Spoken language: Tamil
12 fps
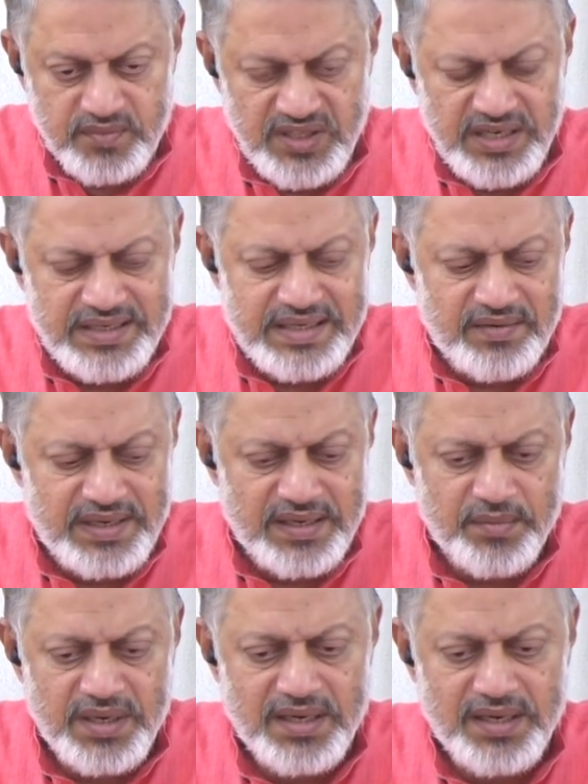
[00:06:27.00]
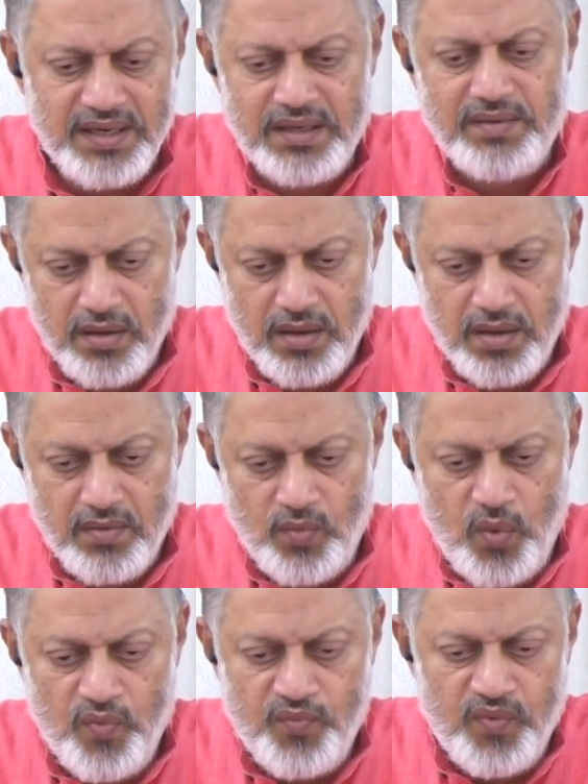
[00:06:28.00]
திட்டவட்டமாக
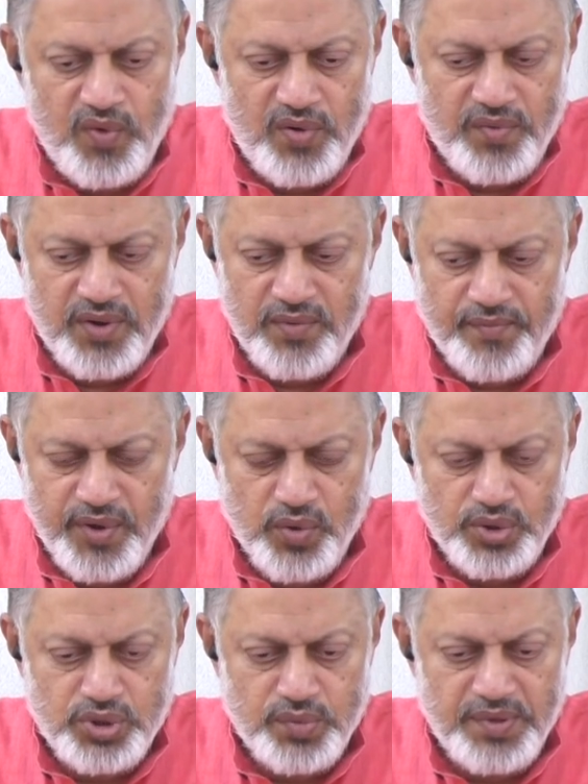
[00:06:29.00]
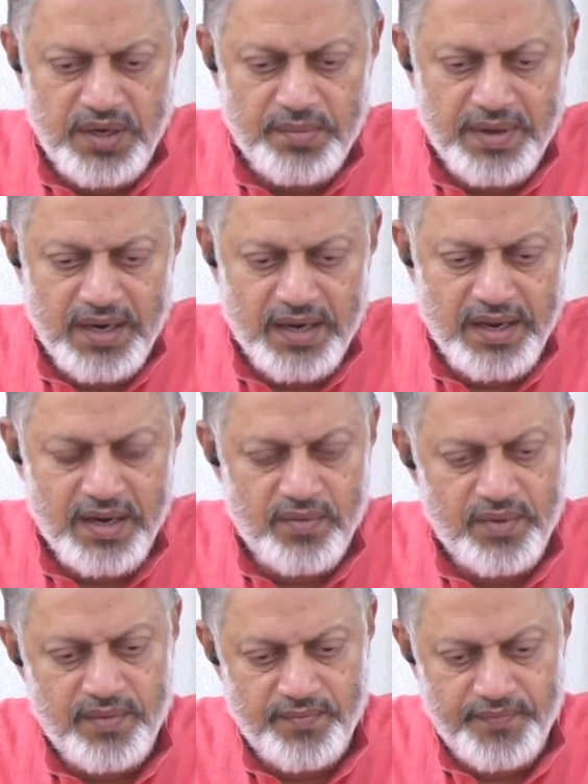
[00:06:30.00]
ஒவ்வொருவரும் யூடியூபில்
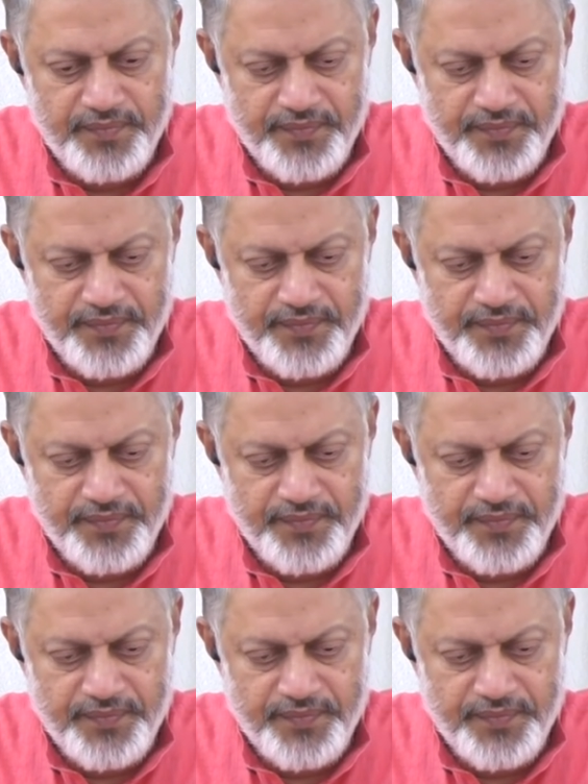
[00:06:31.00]
பார்க்கின்றவரும்